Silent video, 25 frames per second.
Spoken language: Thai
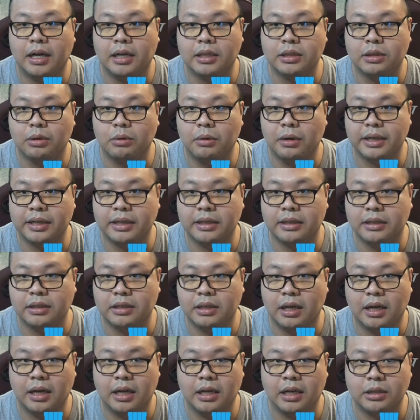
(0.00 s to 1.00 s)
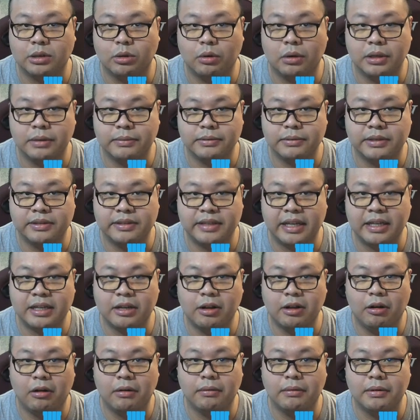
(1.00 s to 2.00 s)
ตัวตัวเซต
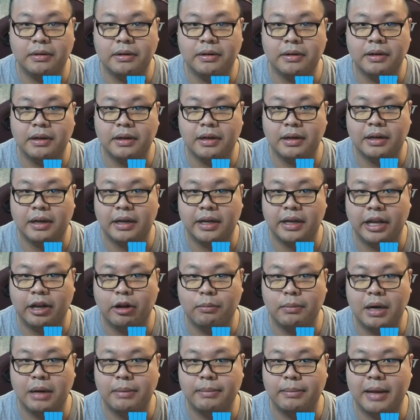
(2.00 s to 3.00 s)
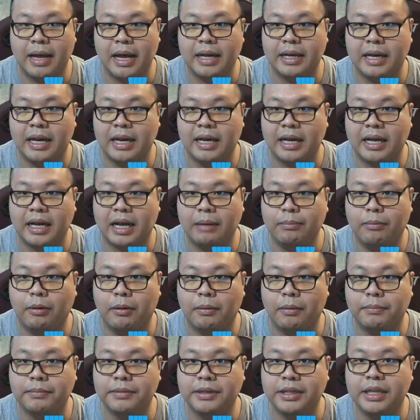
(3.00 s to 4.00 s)
ของเฮลเบอร์แมนเนี่ยนะครับผม
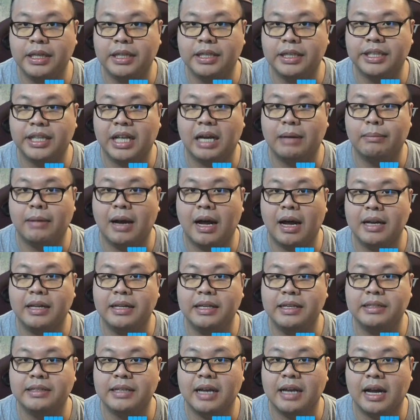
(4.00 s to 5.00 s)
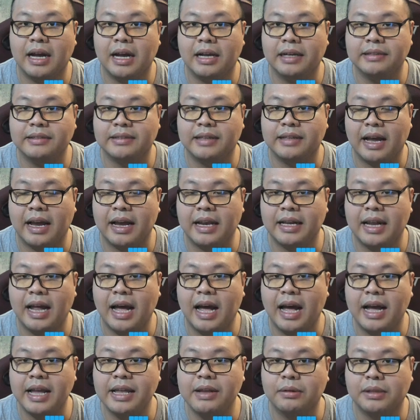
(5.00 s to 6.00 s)
ที่สามารถที่จะใส่ได้
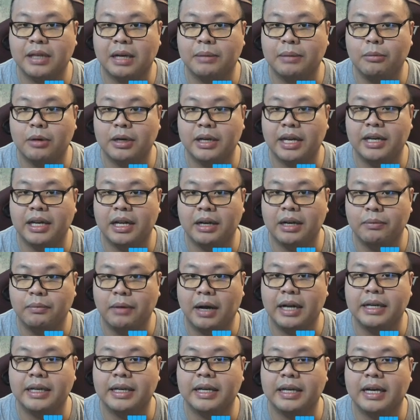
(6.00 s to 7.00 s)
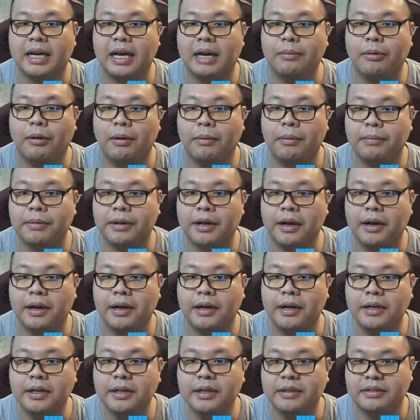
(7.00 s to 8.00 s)
อยู่ทั้งหมดใน 1 วันนะครับผมก็
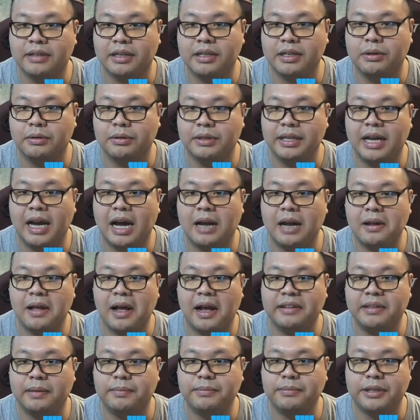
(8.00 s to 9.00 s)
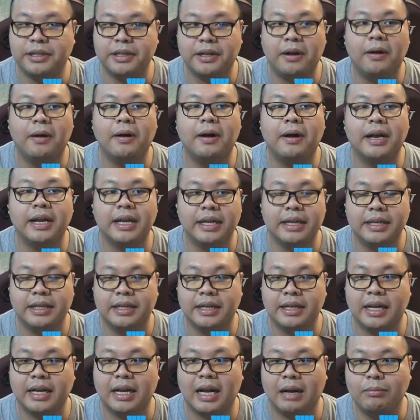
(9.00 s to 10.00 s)
จะอยู่ที่550ีคอย
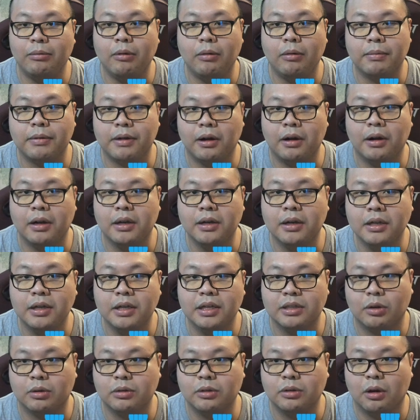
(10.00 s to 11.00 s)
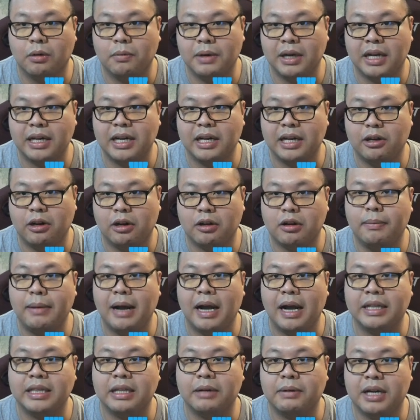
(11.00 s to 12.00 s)
นะครับผมก็ตกตกวันละ100กว่าบา
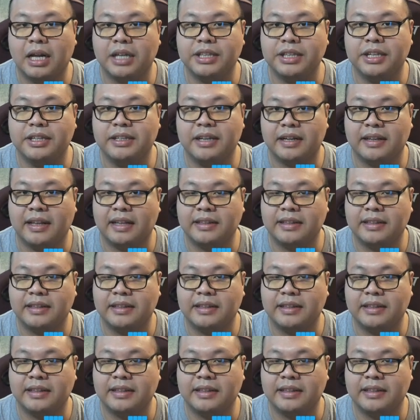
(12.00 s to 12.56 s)
ท แต่ว่าถ้าซื้อจาก